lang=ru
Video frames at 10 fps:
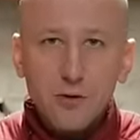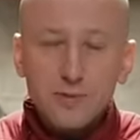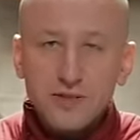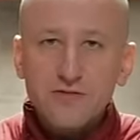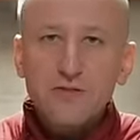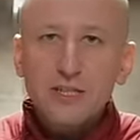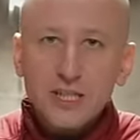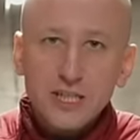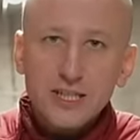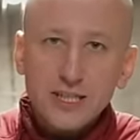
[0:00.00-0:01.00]
В общем, в
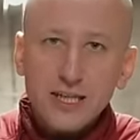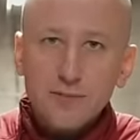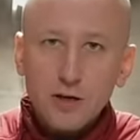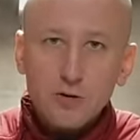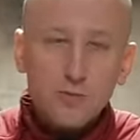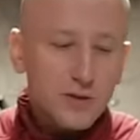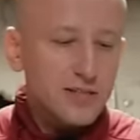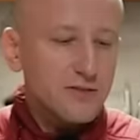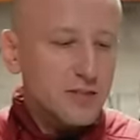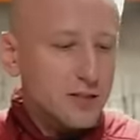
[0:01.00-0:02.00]
2010 году
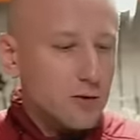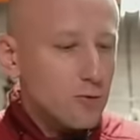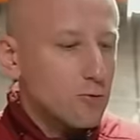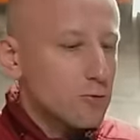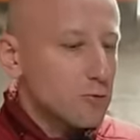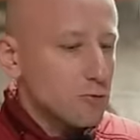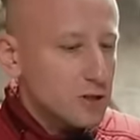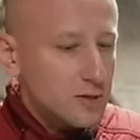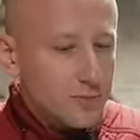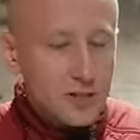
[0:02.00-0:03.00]
производитель
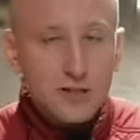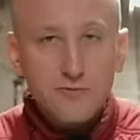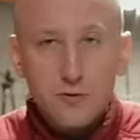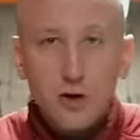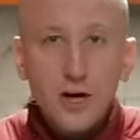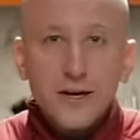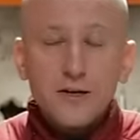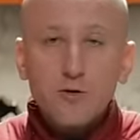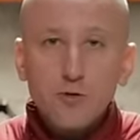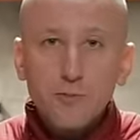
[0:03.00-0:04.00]
улучшил поршневую
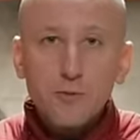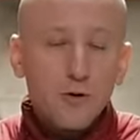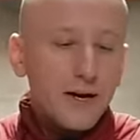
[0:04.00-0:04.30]
группу,